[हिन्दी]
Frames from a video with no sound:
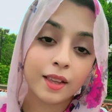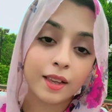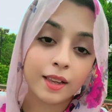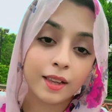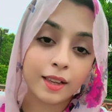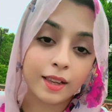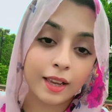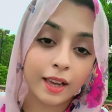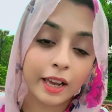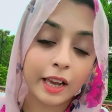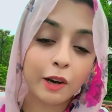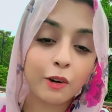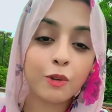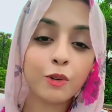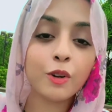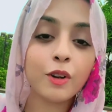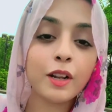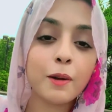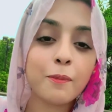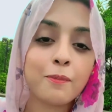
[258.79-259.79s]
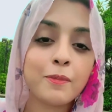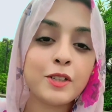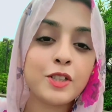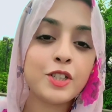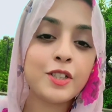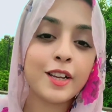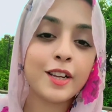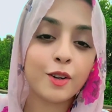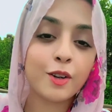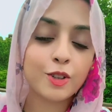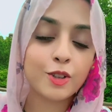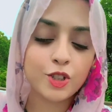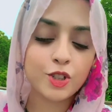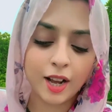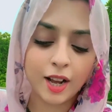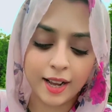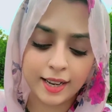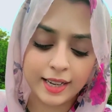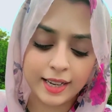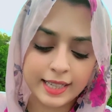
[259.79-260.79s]
कि उन्होंने अपनी शेर व
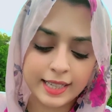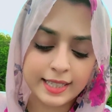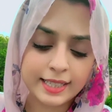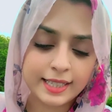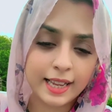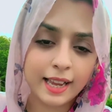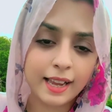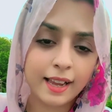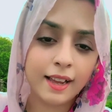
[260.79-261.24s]
शायरी से